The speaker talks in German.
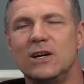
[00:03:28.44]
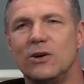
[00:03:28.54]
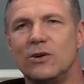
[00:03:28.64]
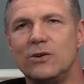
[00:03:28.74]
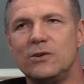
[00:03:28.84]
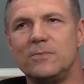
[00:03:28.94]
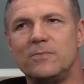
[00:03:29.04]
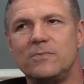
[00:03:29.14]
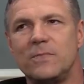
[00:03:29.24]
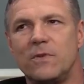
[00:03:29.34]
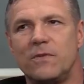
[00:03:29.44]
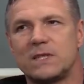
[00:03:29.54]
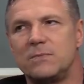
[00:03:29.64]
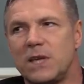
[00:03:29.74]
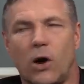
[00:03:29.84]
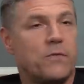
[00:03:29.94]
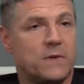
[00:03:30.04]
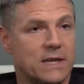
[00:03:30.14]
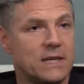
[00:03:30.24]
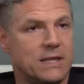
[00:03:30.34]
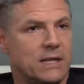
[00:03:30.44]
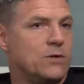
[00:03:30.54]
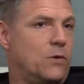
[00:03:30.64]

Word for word: Ähm, was mich aufgeregt hat,